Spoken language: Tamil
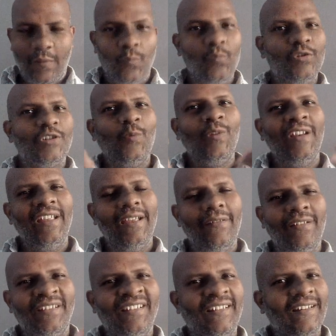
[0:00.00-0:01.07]
மூச்சை உள்ளே
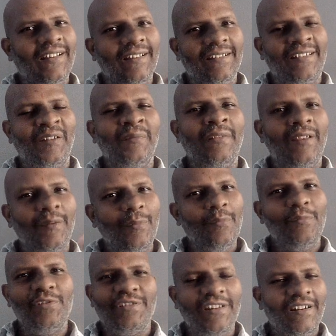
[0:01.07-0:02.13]
வச்சுட்டு நான் திரும்பி திரும்பி
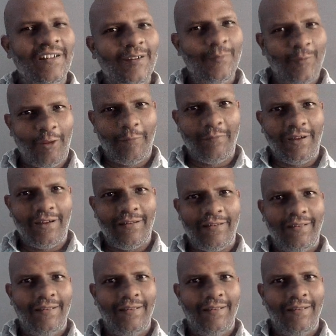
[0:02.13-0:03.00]
மூச்சை இழுக்க முடியுமா